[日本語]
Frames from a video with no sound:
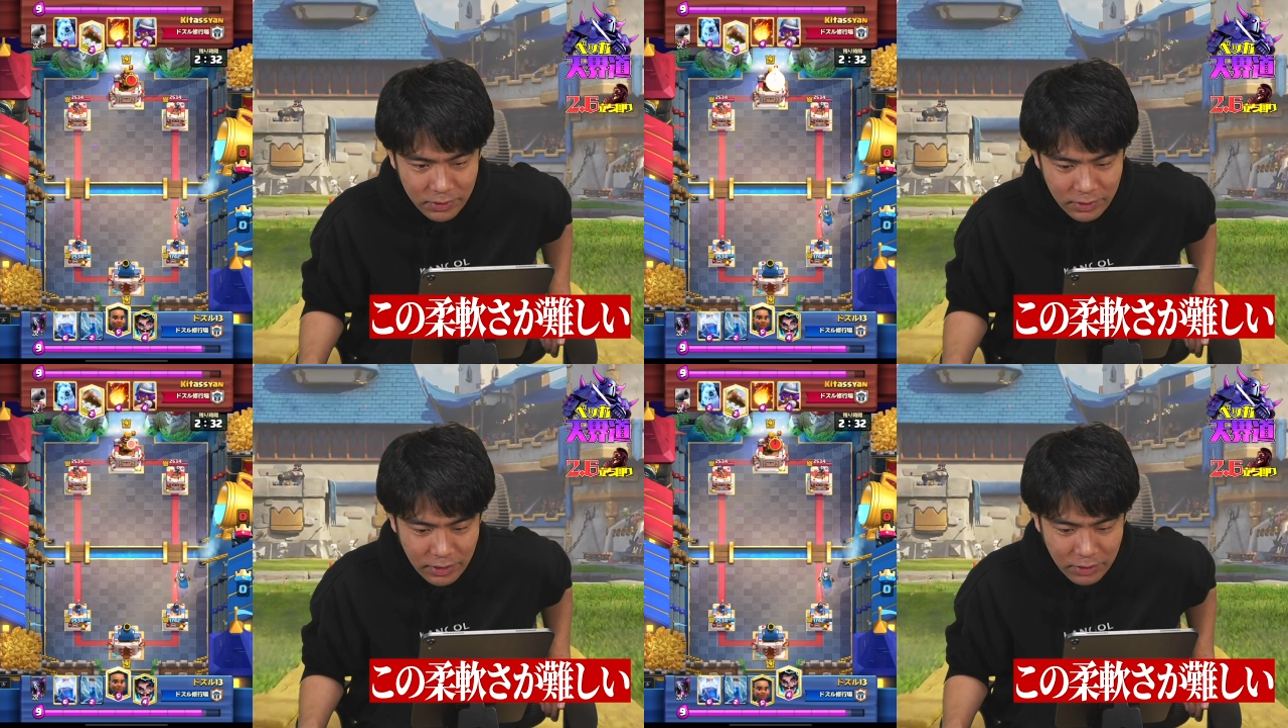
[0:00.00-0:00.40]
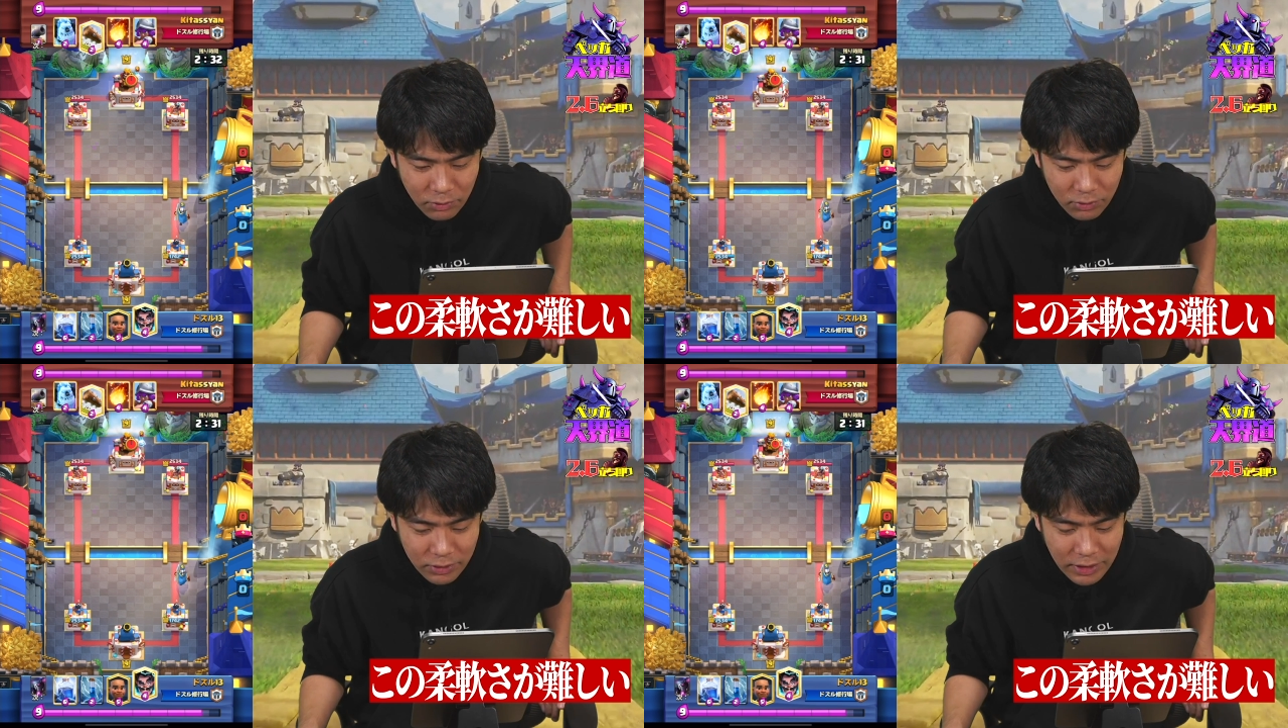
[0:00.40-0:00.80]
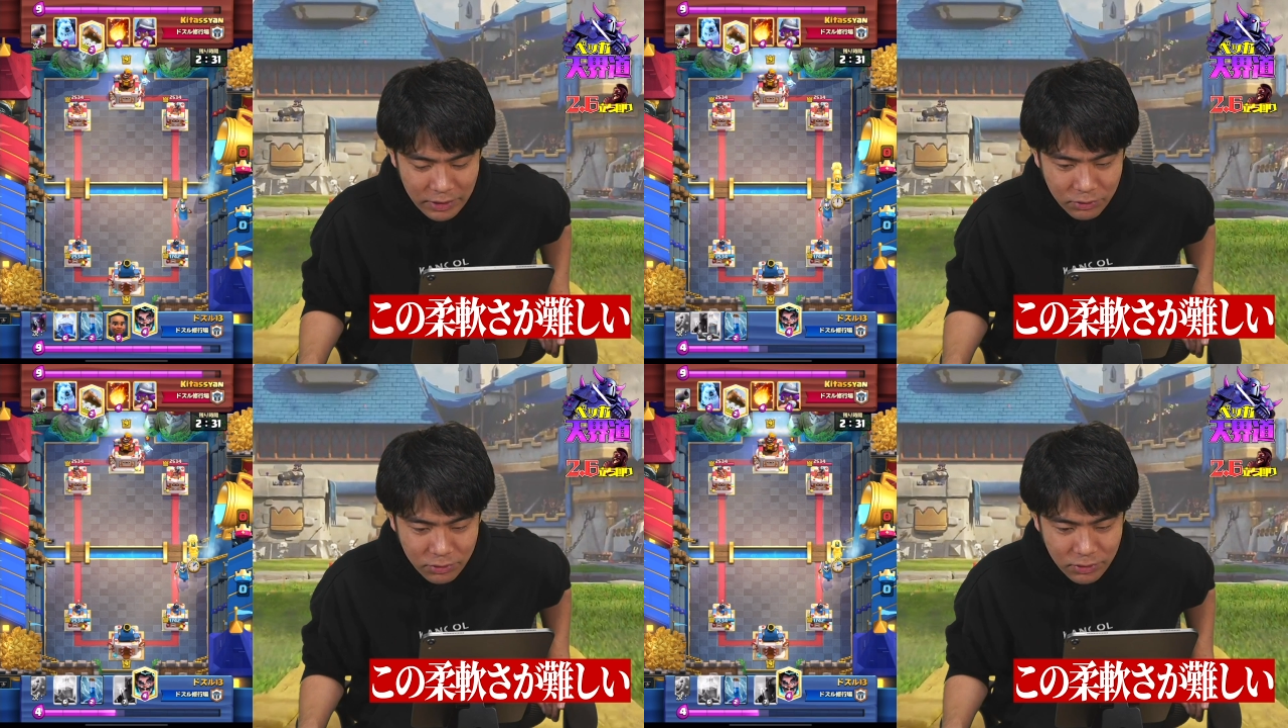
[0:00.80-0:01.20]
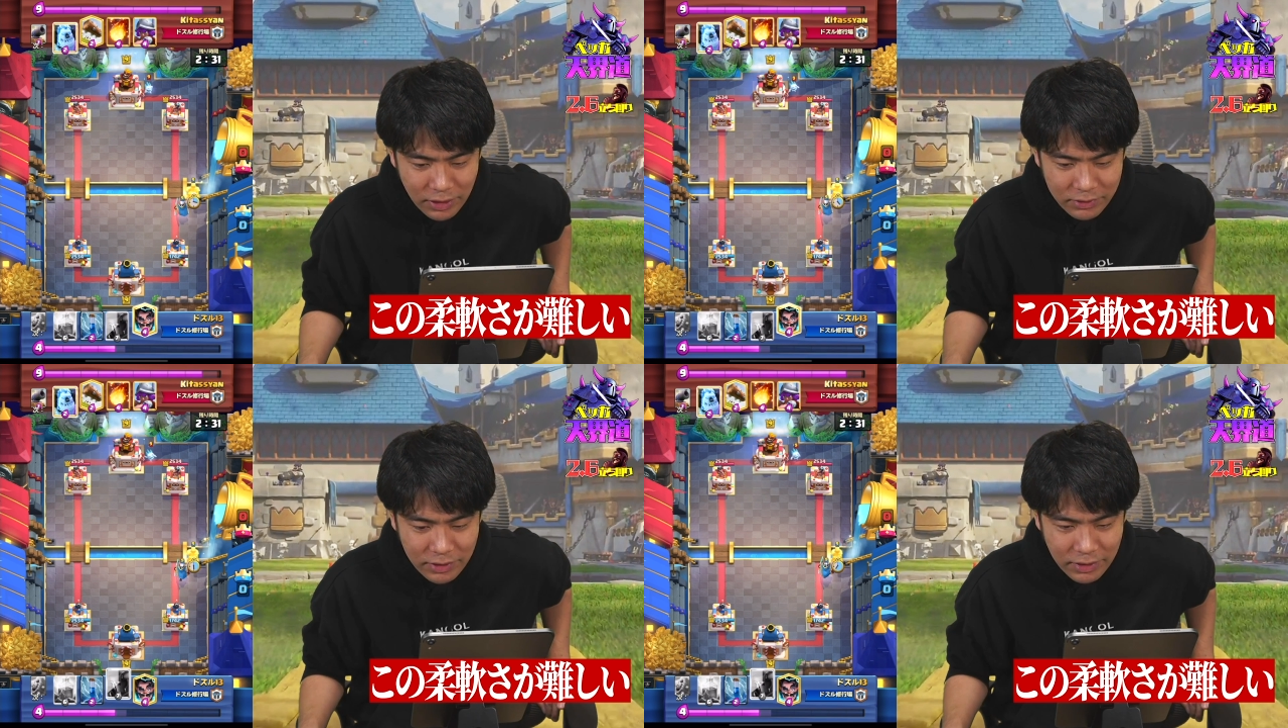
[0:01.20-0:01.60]
で、ここでやること
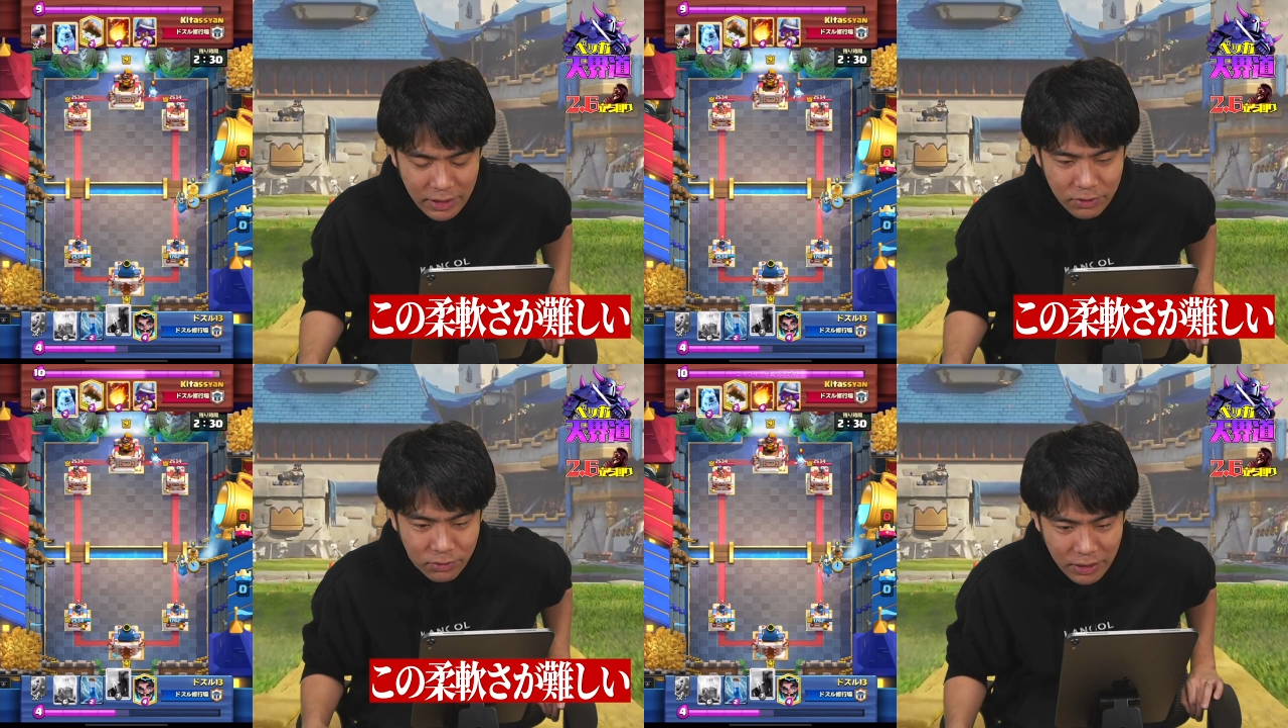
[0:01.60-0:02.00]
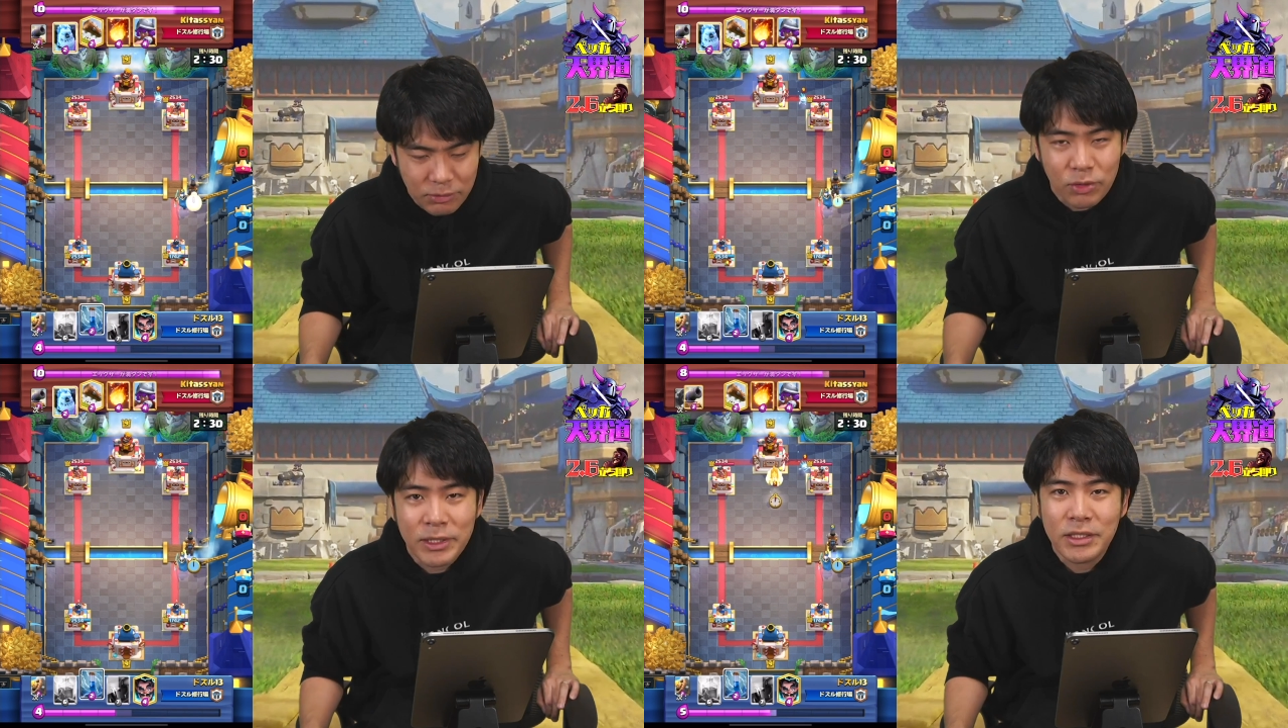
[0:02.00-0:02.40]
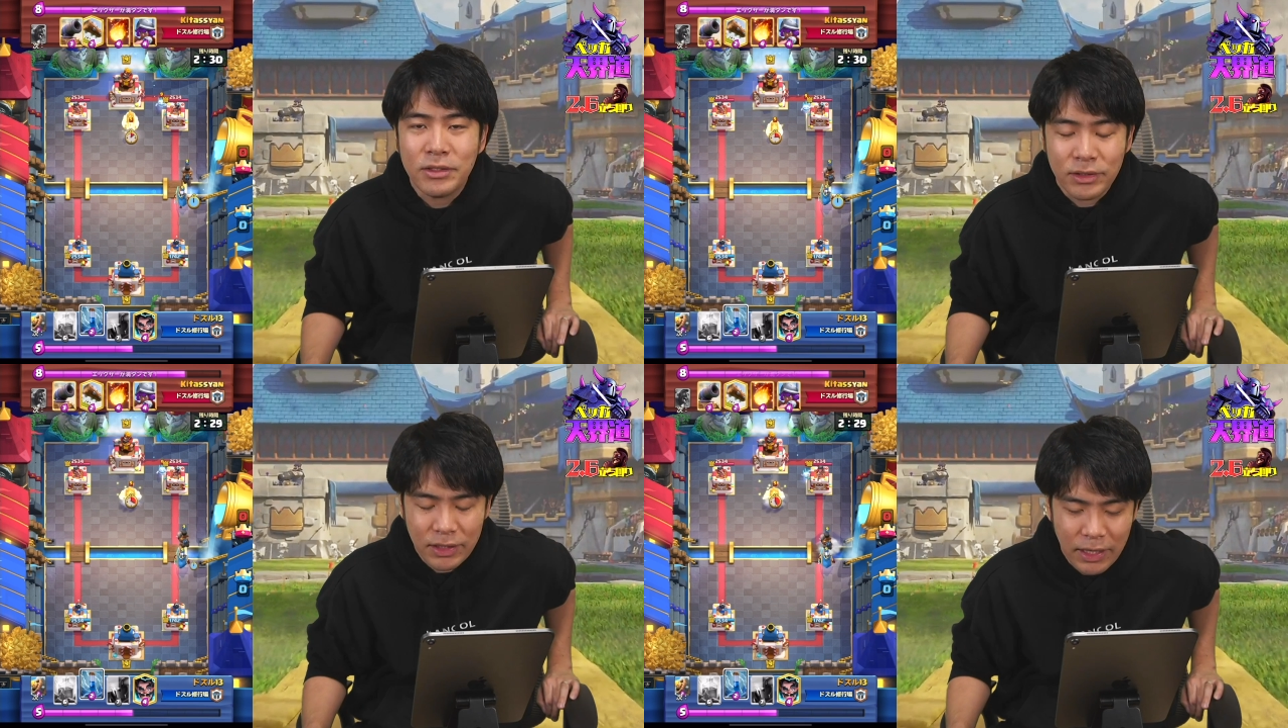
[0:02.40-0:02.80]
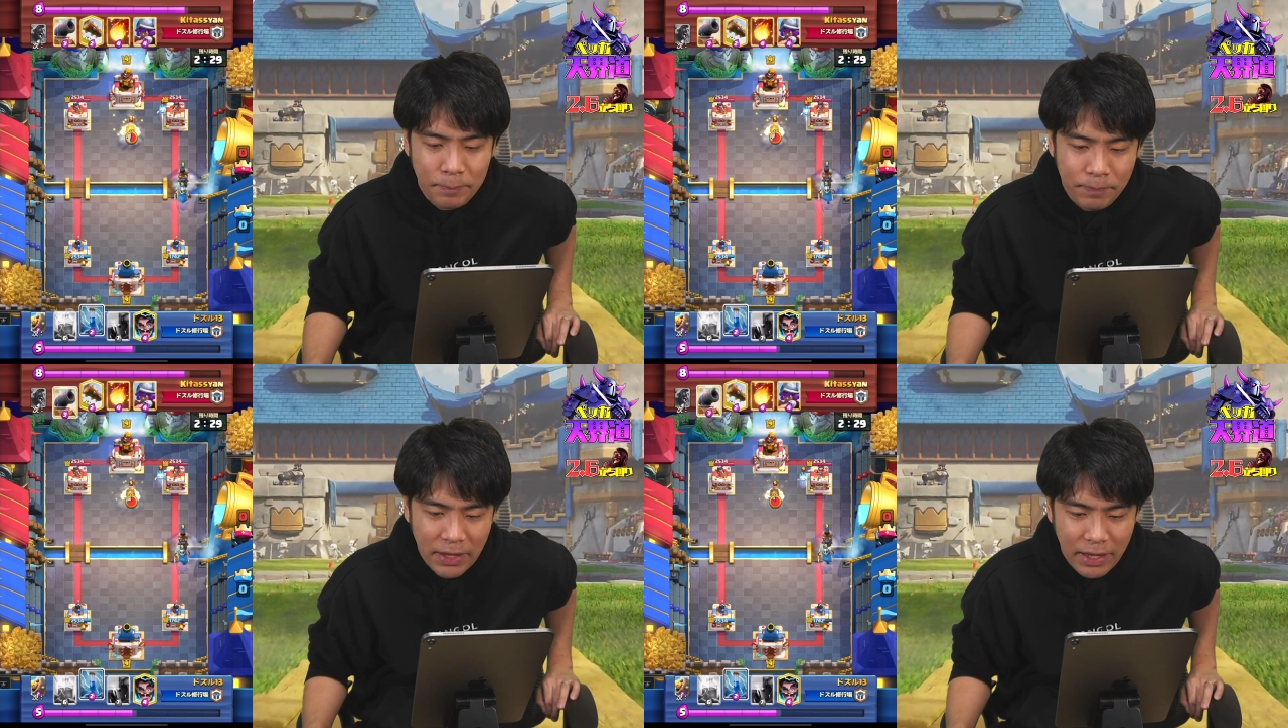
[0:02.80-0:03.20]
なくなって結局ラム飛ばしてるんで、
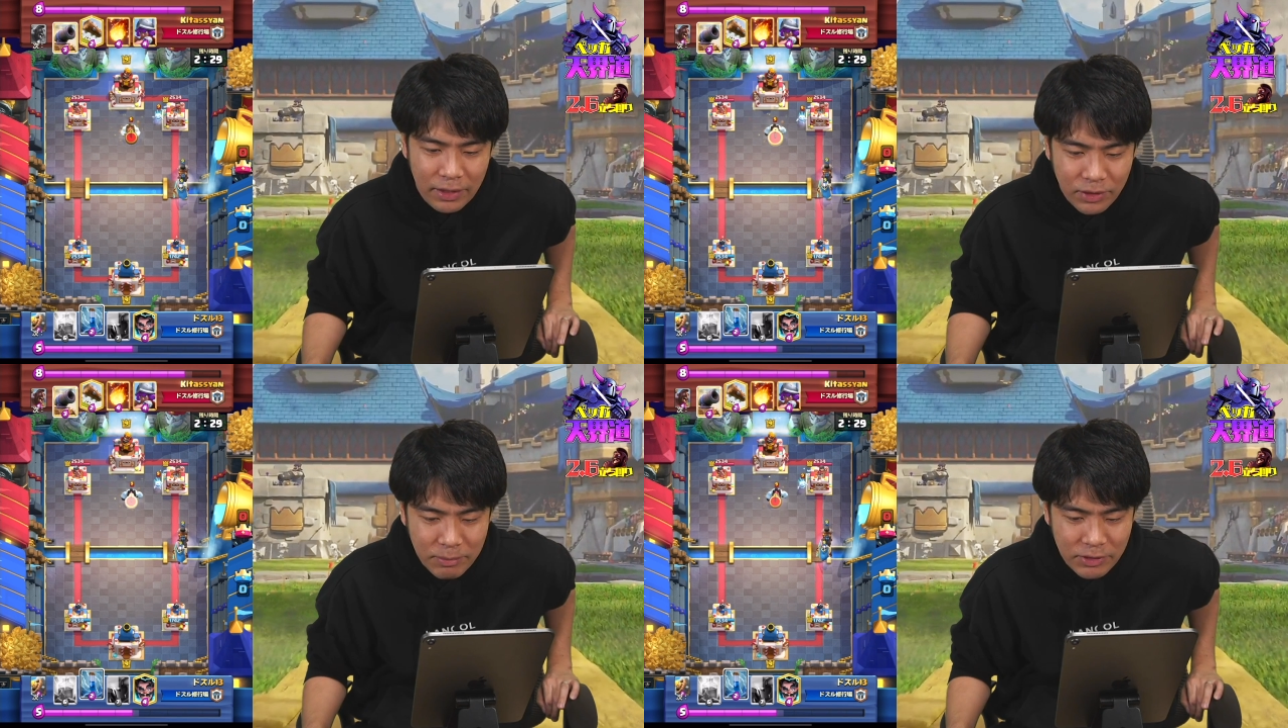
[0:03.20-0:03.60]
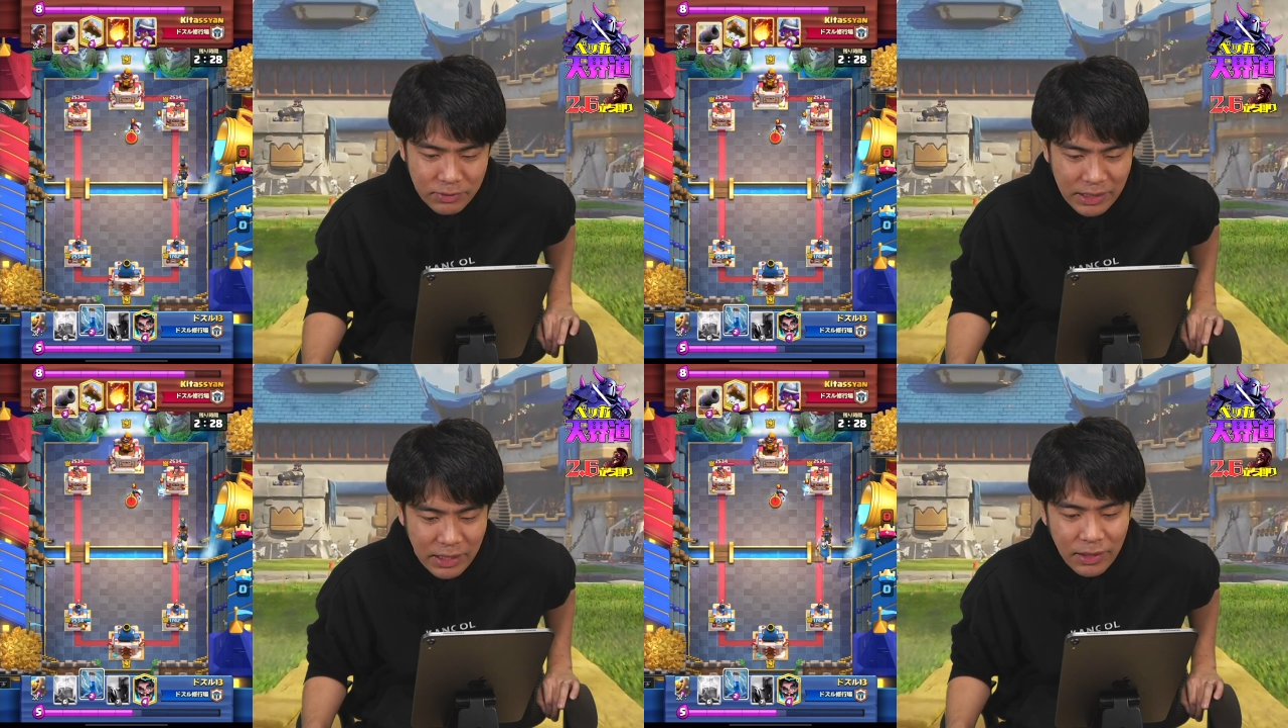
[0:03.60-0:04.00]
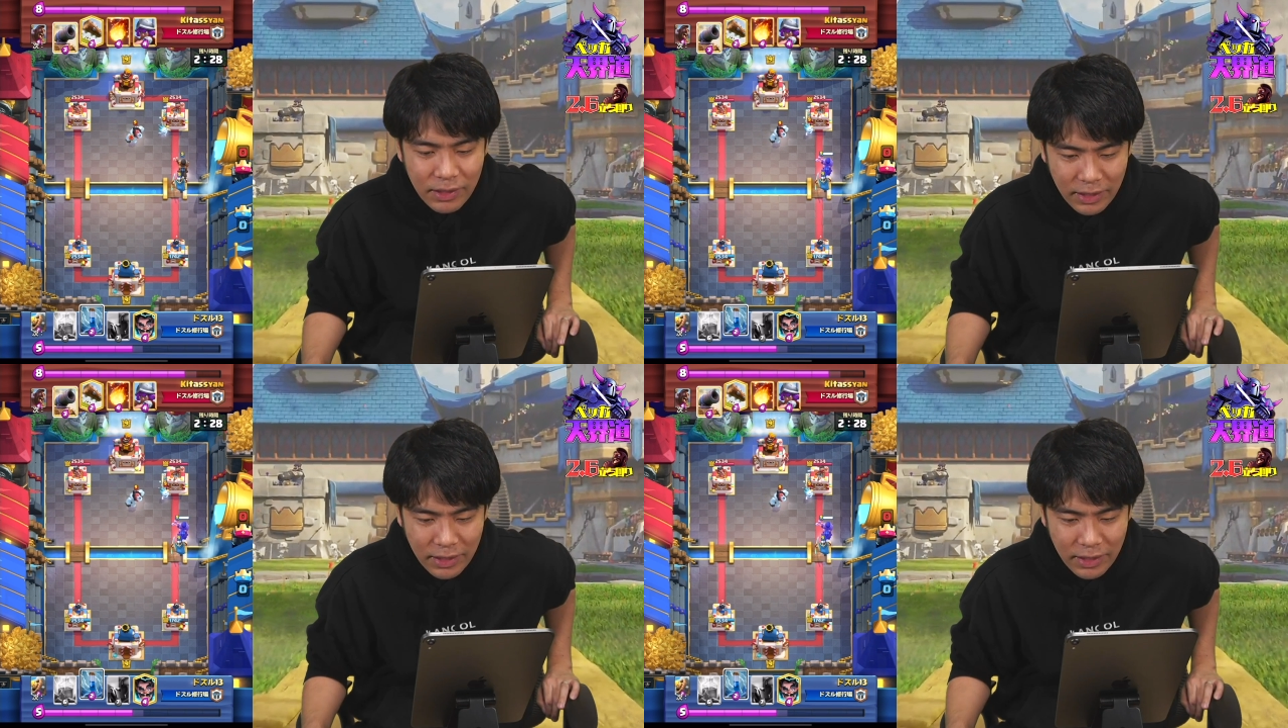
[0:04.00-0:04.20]
今のは、